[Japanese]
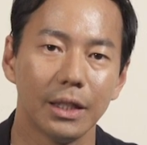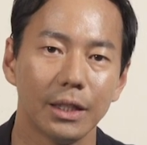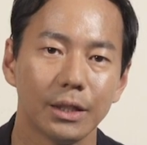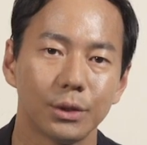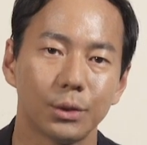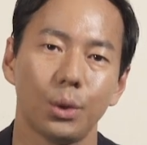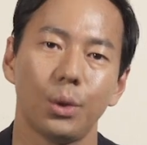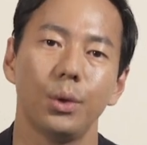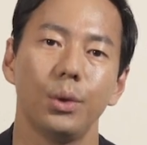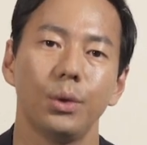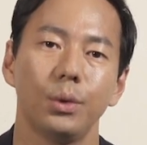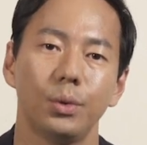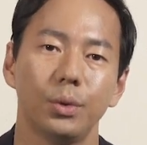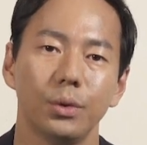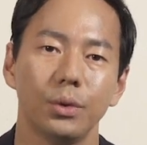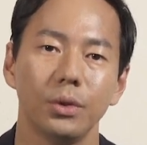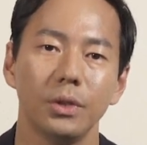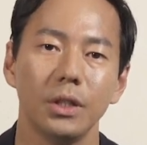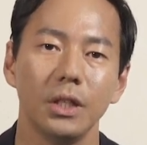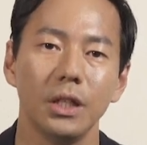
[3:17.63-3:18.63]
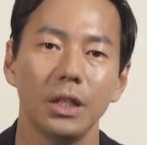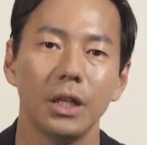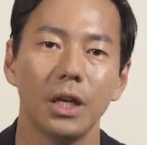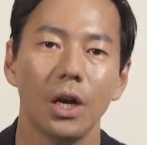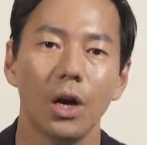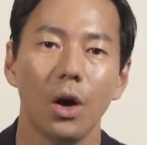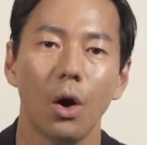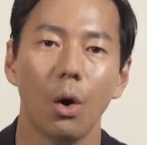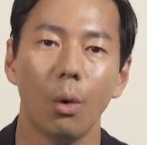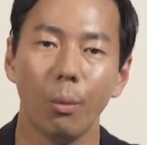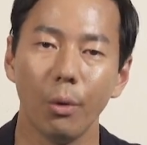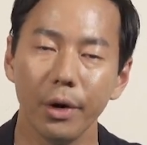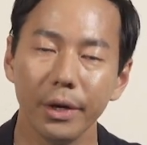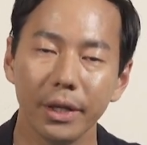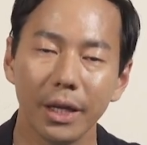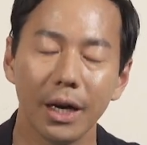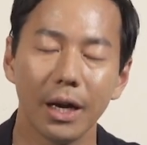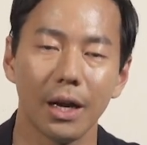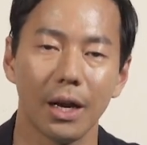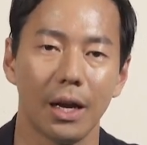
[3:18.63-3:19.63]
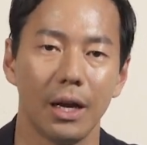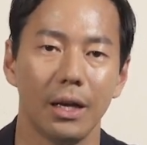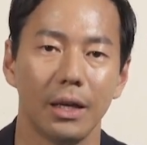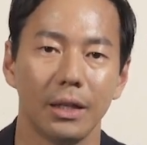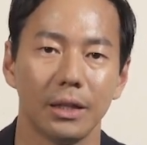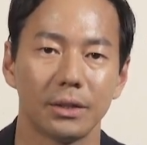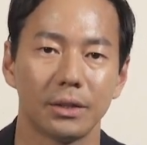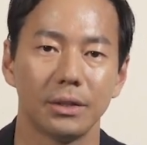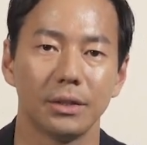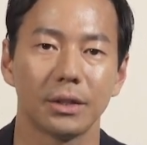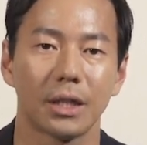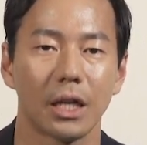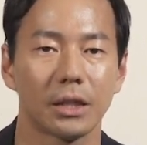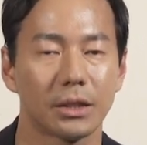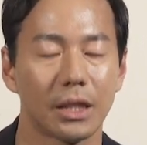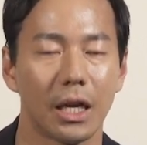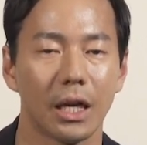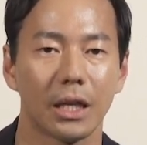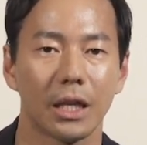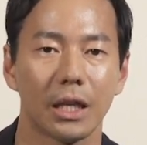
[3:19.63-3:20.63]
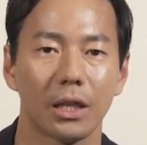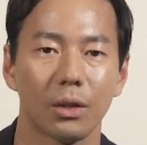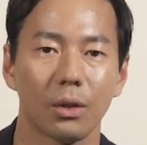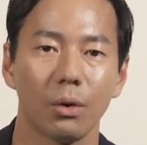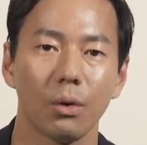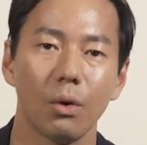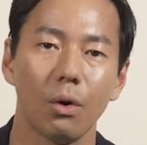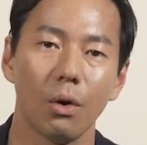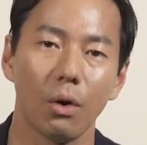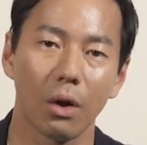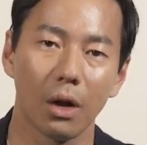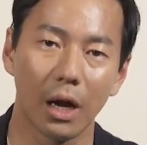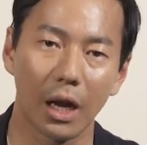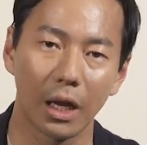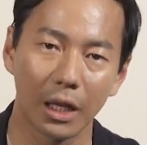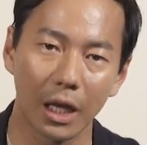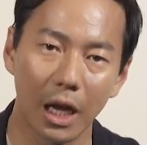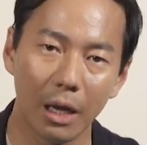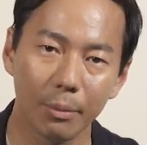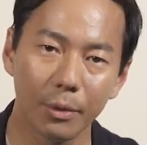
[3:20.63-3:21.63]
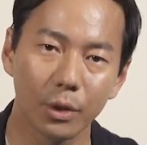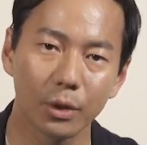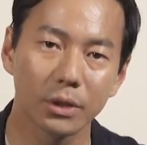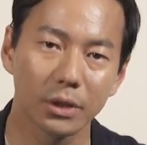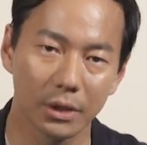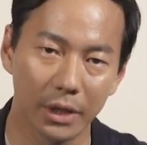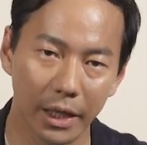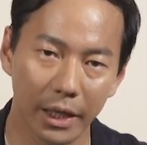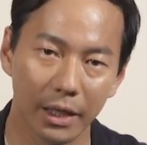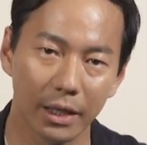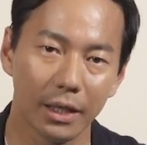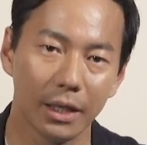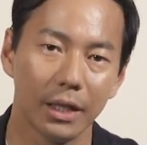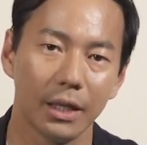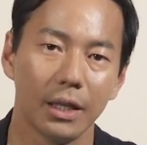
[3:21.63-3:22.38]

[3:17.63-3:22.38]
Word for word: そういうふうに思いながら通過サーキットの金網越しで